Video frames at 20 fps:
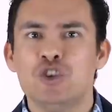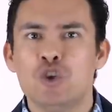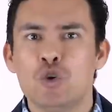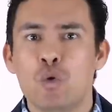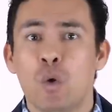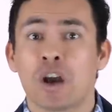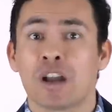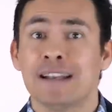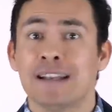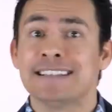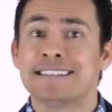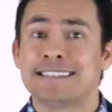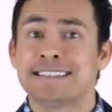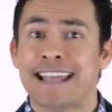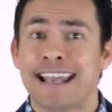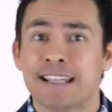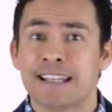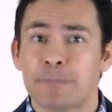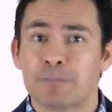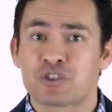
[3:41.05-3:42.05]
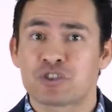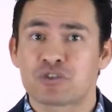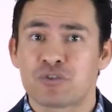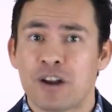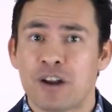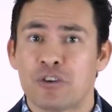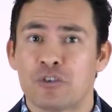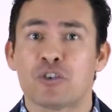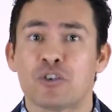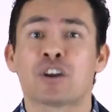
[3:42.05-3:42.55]
эндорфин
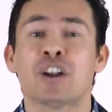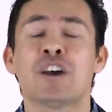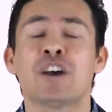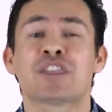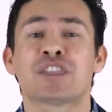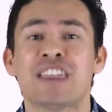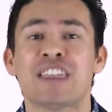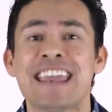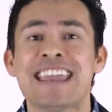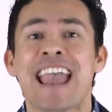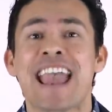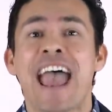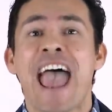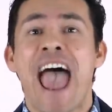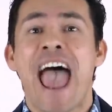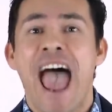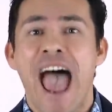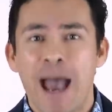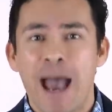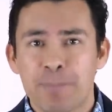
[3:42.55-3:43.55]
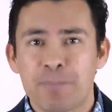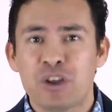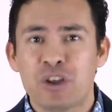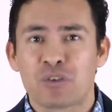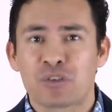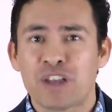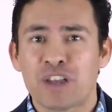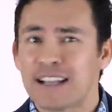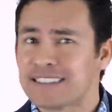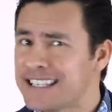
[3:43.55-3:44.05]
растекается по вашему телу.
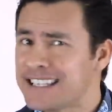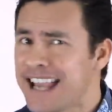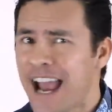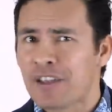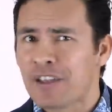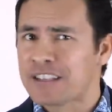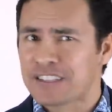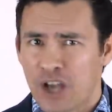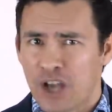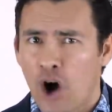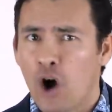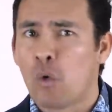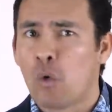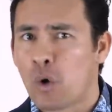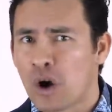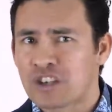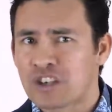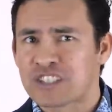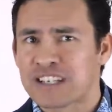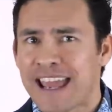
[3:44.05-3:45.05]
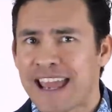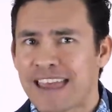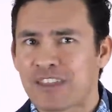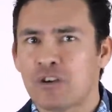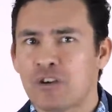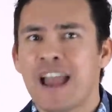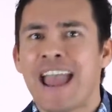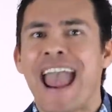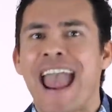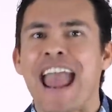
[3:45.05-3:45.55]
Видите, как все
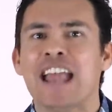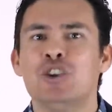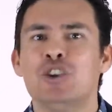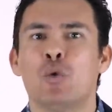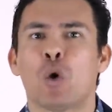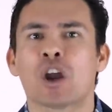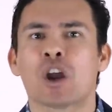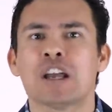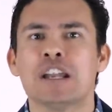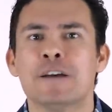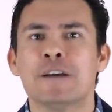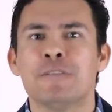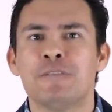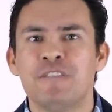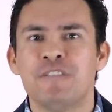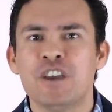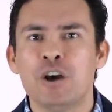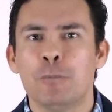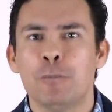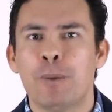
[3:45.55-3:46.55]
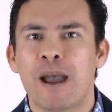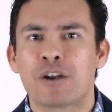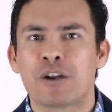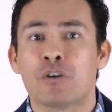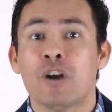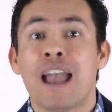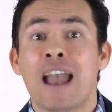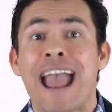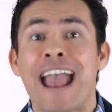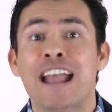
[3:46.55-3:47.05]
взаимосвязано. Вы будете себя лучше
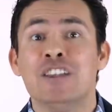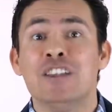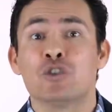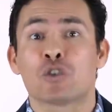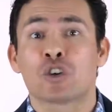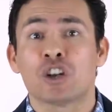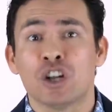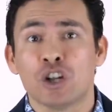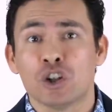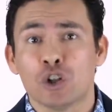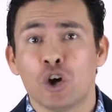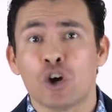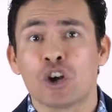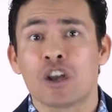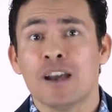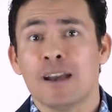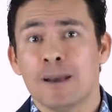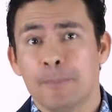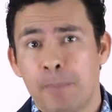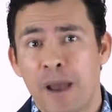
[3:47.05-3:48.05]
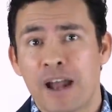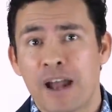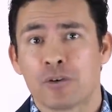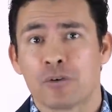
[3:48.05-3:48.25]
чувствовать и выглядеть